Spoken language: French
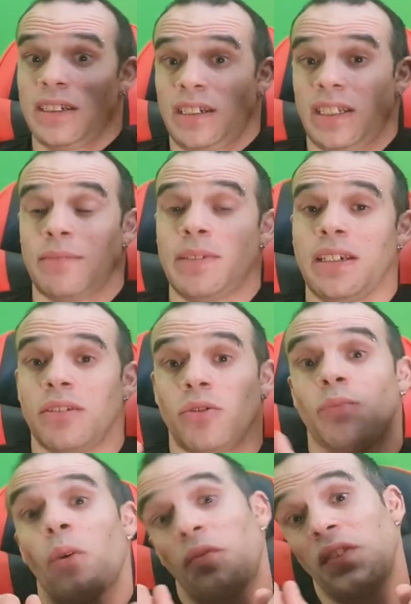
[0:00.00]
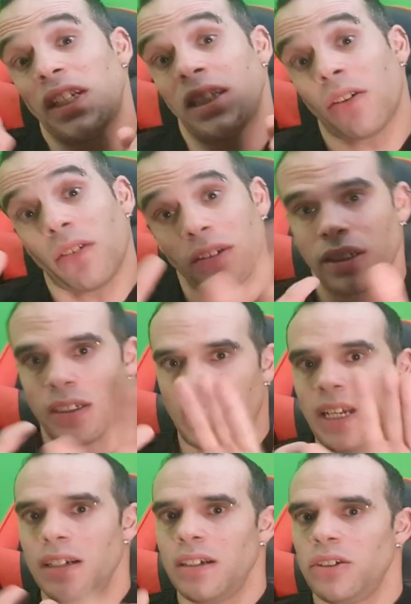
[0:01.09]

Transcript: les amis, donc profitez-en, hein.